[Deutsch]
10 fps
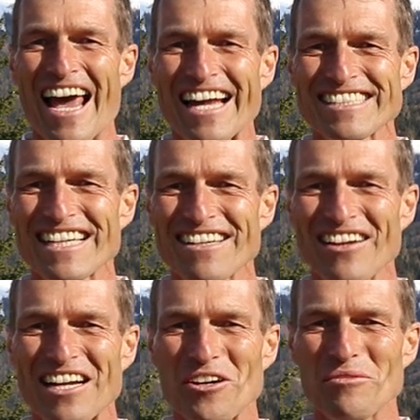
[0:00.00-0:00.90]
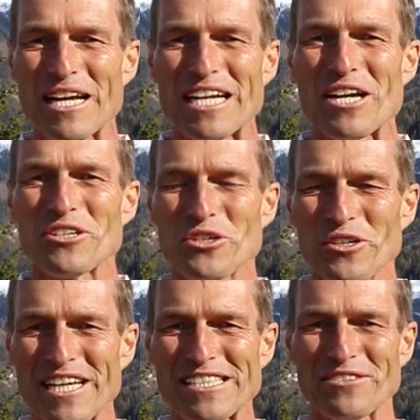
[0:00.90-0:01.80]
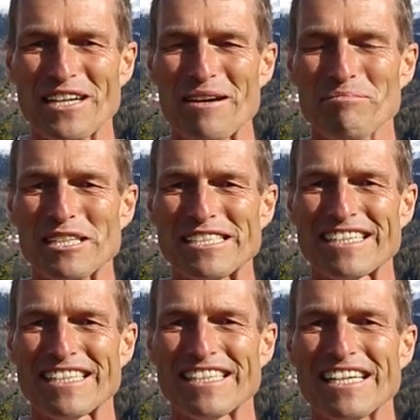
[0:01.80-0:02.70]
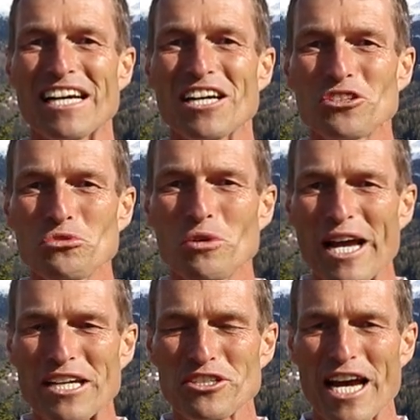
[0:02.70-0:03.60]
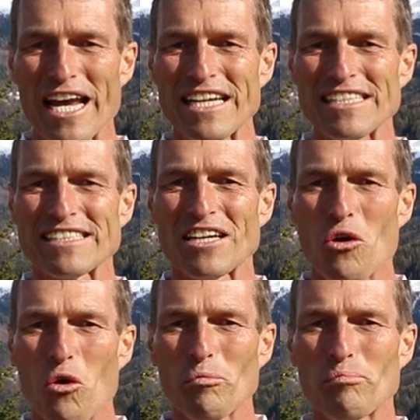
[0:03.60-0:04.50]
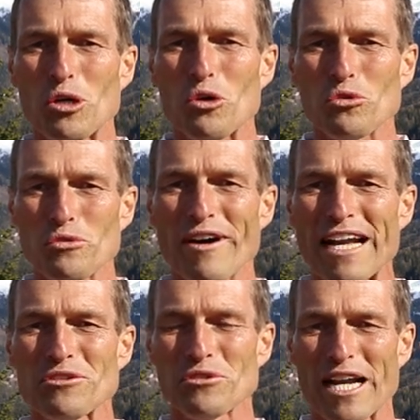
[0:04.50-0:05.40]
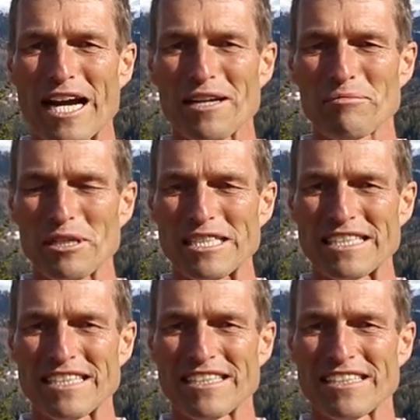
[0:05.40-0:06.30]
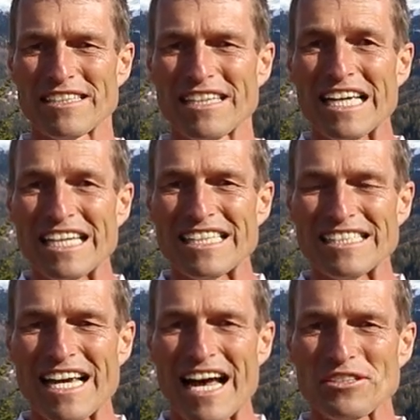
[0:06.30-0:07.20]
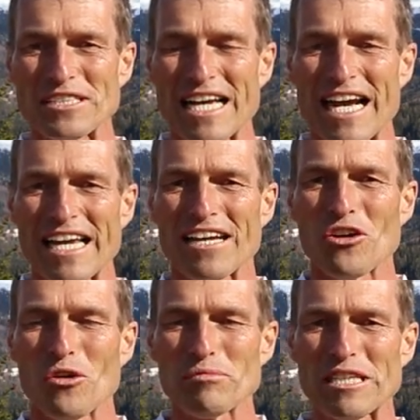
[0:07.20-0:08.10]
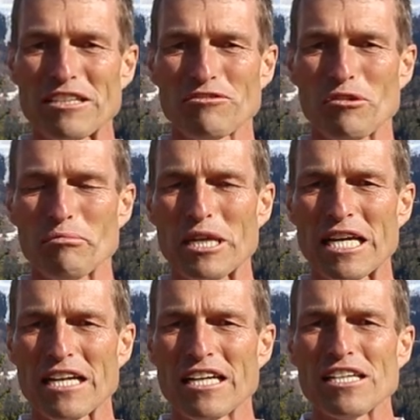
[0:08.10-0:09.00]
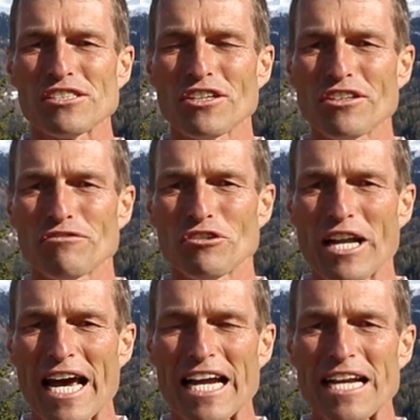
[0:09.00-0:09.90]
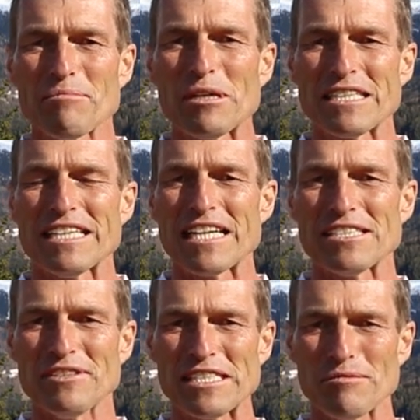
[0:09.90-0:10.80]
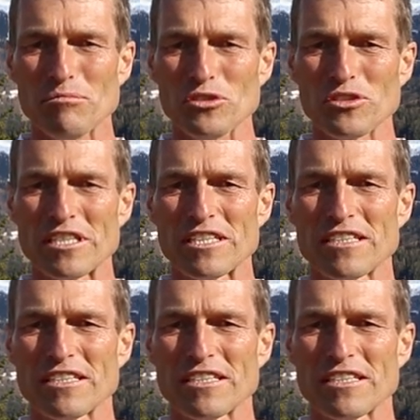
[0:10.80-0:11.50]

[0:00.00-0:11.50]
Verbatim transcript: Herzlich willkommen, schön, dass du da bist. Du entscheidest, ob und wann du krank bist. Diese Aussage kommt nicht von mir, sondern von einem, der es wissen muss.